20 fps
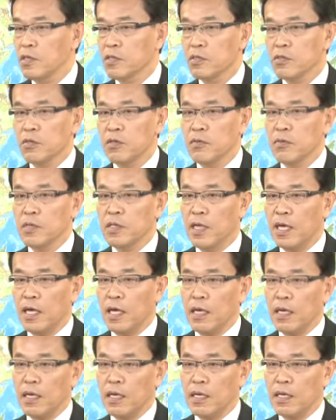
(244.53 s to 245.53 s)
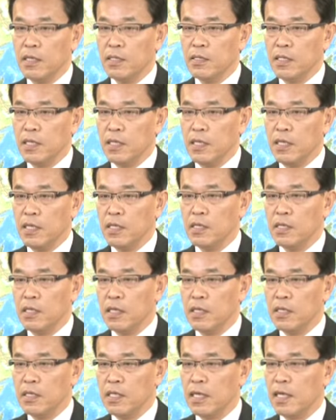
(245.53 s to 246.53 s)
その意味で、えー、ぜひ言っ
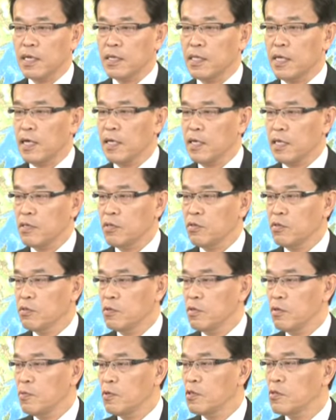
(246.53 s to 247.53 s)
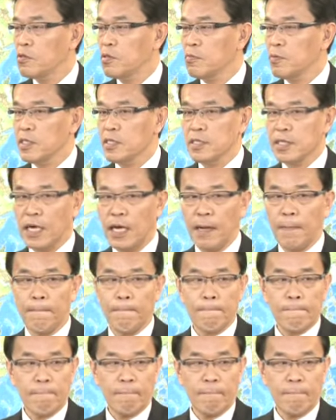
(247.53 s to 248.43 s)
ていただきたいなというふうに思っておりますが、